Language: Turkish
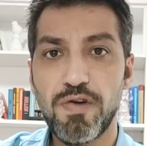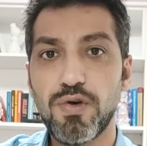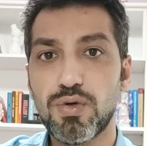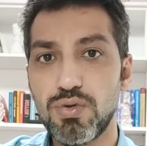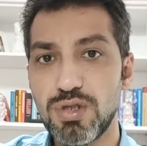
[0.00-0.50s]

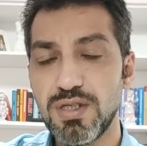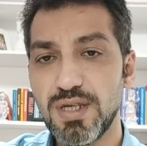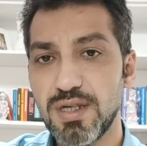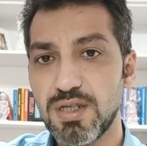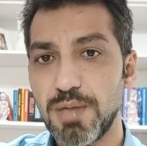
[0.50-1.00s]
FAVÖK
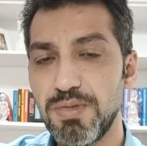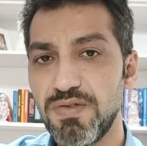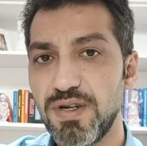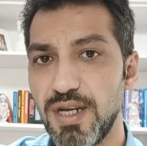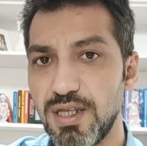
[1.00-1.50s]

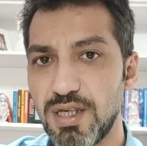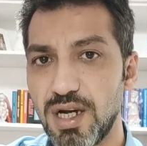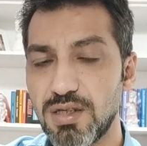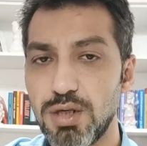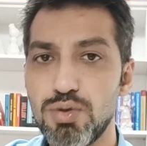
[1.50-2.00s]
%81 ve net
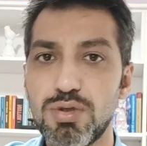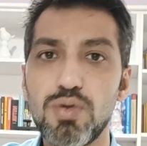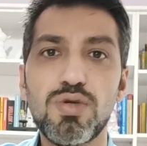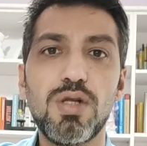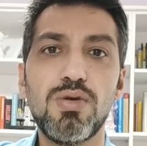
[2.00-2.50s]
kar da
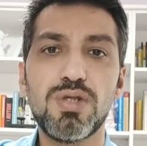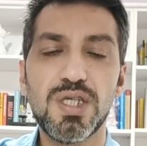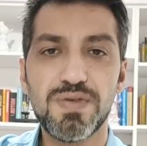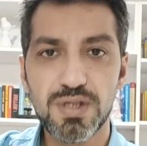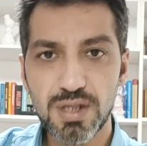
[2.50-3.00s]
%154
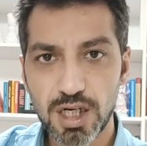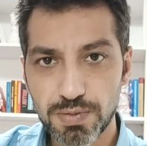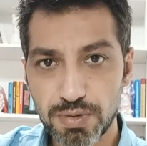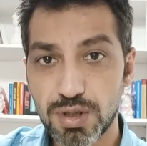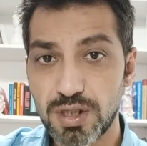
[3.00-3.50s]
seviyesinde
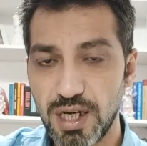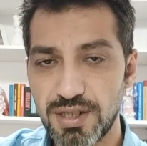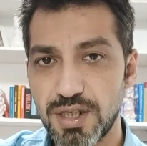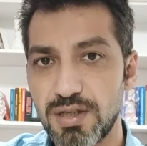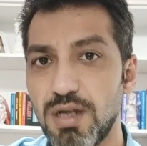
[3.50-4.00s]
artmış.
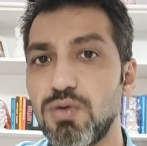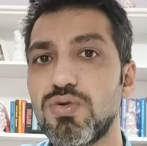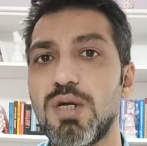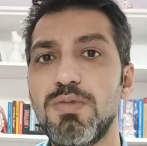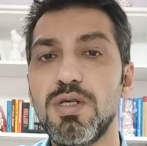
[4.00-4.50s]
Gerçekten
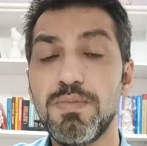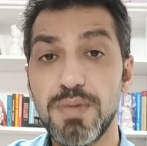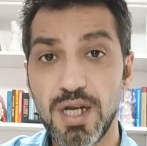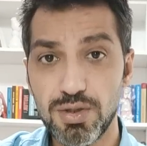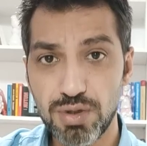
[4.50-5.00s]
güzel bir
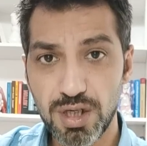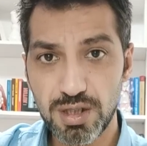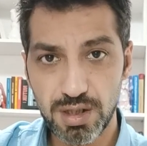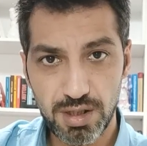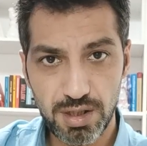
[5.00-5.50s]
bilanço
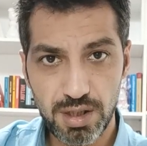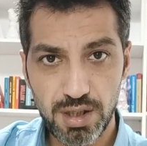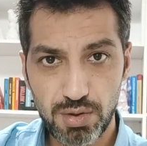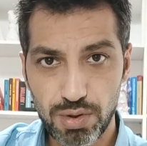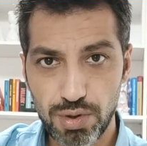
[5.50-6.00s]
getirdiğini
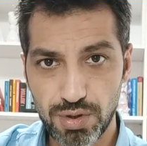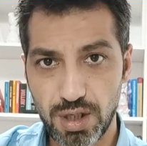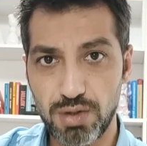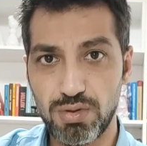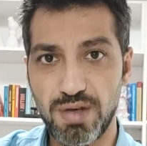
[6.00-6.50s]
görüyoruz
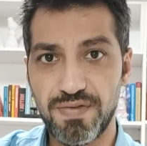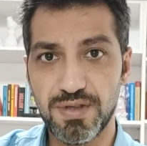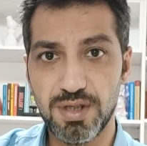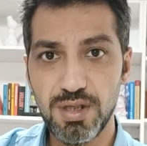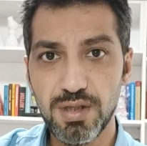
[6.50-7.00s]
Anadolu
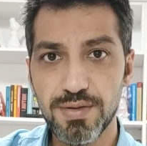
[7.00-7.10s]
Efes'in.